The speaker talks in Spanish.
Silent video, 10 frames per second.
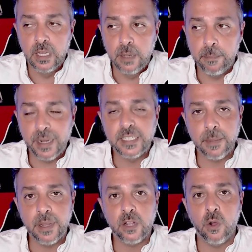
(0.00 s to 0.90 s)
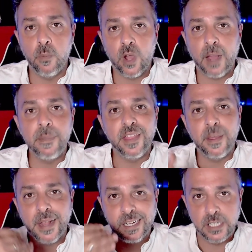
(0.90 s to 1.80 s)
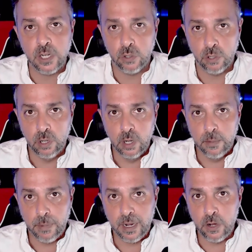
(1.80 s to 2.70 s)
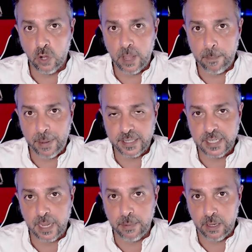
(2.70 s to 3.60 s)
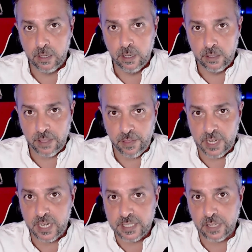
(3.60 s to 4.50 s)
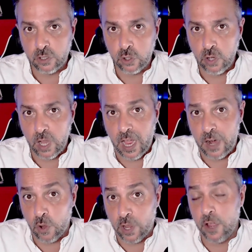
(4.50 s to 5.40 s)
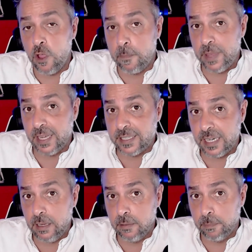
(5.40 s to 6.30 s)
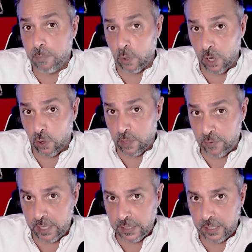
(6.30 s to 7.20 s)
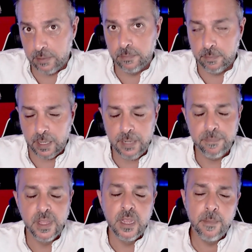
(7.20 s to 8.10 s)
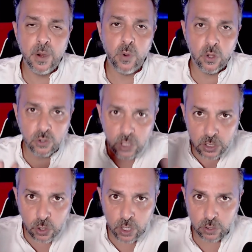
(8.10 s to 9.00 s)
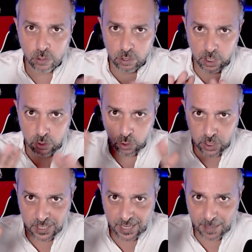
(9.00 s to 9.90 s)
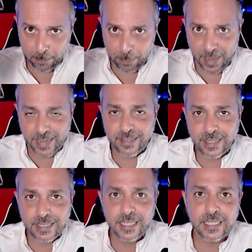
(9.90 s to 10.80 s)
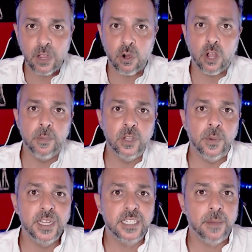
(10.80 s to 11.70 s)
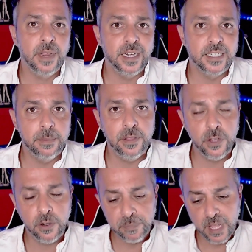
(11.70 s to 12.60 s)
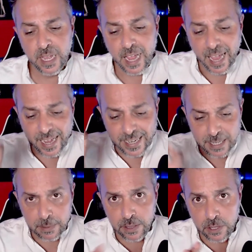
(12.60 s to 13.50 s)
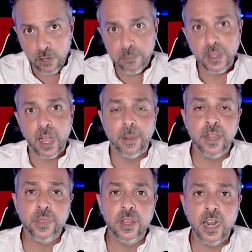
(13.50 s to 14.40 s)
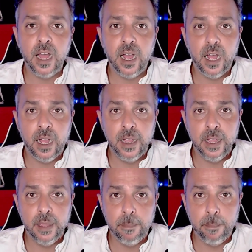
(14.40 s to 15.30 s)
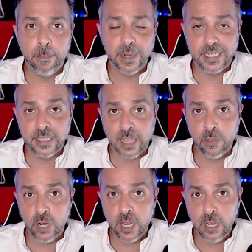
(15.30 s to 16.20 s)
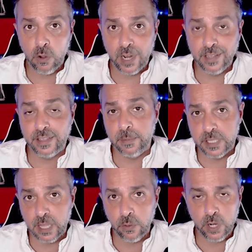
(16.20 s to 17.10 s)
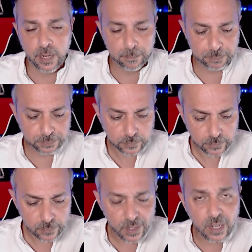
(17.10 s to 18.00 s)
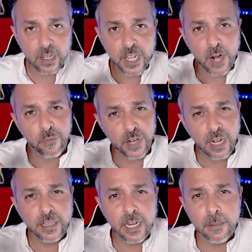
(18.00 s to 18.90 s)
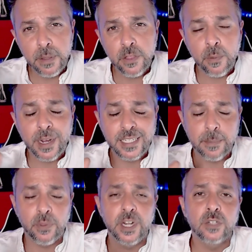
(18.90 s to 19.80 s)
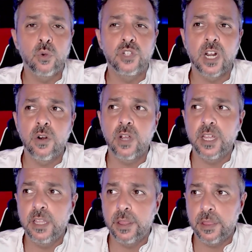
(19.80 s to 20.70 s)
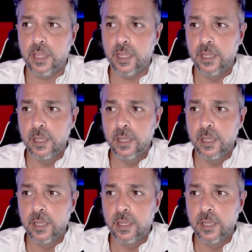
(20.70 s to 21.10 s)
vais a ver cómo cambia de versión, ¿vale? Lo que pensaba de Daniel Sancho a lo que hoy piensa porque lo defiende, ¿vale? Pero bueno, dicho eso, hecho ese paréntesis que os recomiendo que vayáis a ver ese vídeo. En ese vídeo aparece la eh, presentadora o la entrevistadora, que al final del vídeo vais a poder escuchar lo que dice.